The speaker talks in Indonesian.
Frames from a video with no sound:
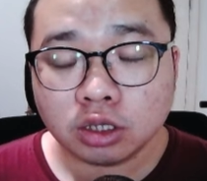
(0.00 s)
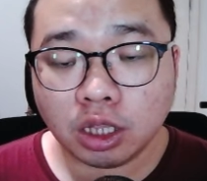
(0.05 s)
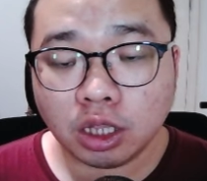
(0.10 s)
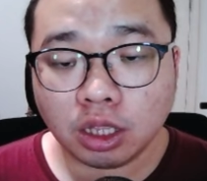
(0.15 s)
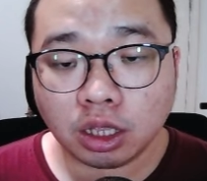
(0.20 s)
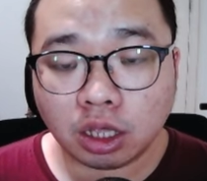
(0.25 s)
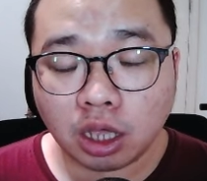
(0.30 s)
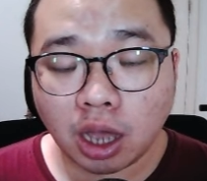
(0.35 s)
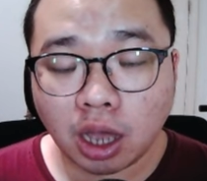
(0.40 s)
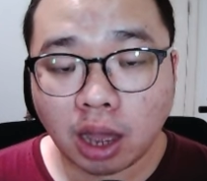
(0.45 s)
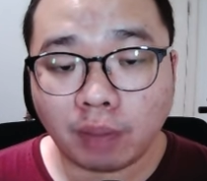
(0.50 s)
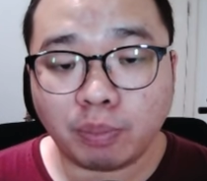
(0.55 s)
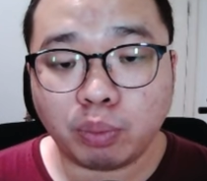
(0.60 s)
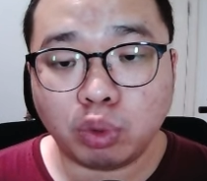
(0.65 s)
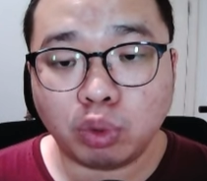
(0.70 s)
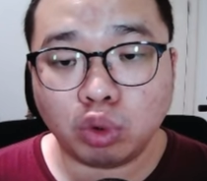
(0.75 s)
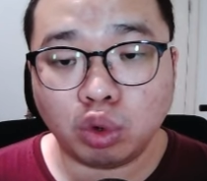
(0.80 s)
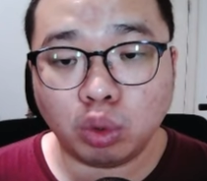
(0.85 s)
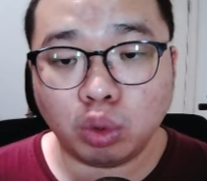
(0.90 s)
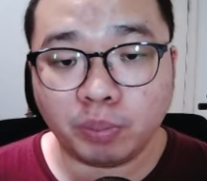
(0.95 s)

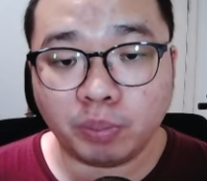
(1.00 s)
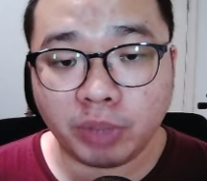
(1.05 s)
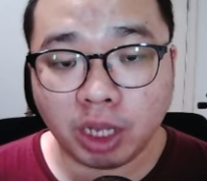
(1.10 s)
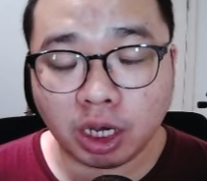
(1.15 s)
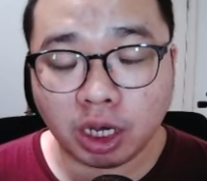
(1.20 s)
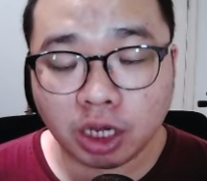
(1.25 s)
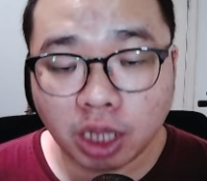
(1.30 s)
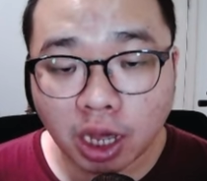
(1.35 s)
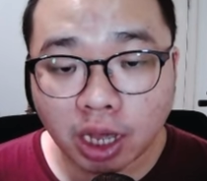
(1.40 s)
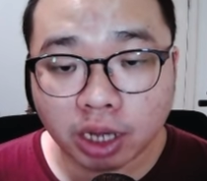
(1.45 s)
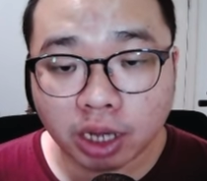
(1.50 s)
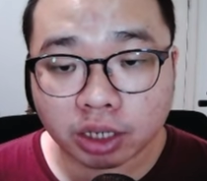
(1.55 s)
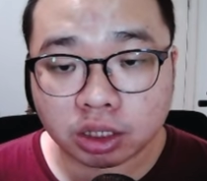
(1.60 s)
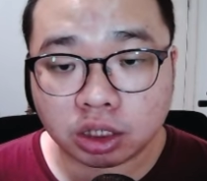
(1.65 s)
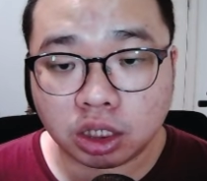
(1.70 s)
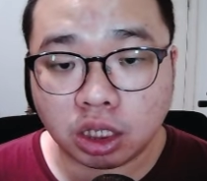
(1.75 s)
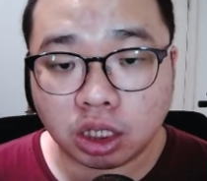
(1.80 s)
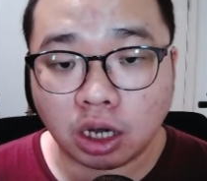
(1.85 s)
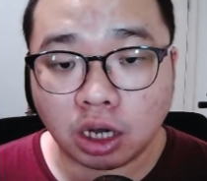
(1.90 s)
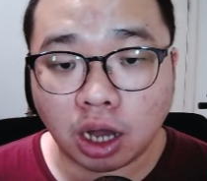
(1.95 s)
30 miliar.
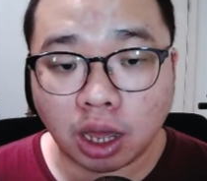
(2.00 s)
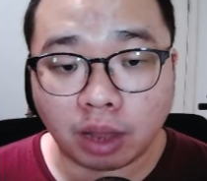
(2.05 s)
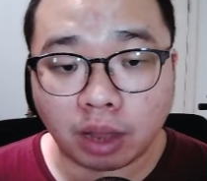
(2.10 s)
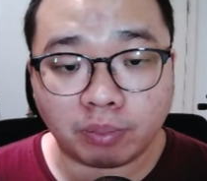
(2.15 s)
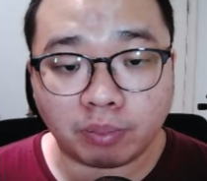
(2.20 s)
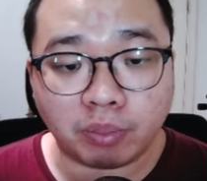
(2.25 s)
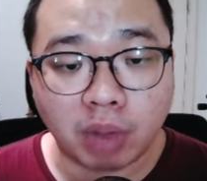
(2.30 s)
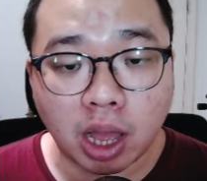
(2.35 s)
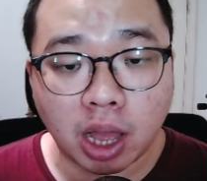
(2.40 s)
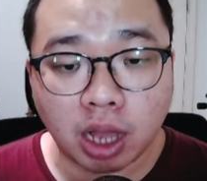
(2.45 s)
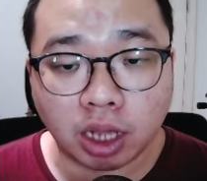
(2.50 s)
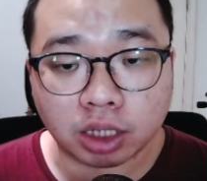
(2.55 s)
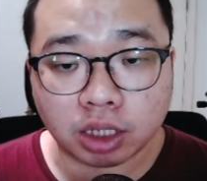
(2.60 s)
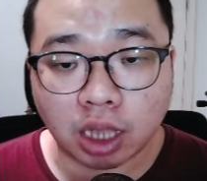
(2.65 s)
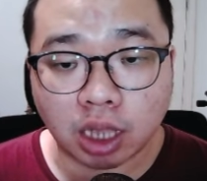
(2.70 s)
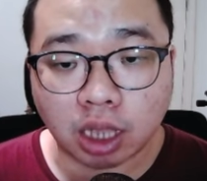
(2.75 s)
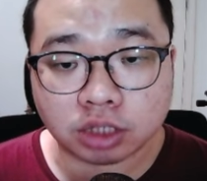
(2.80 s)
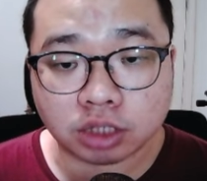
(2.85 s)
Gila banget,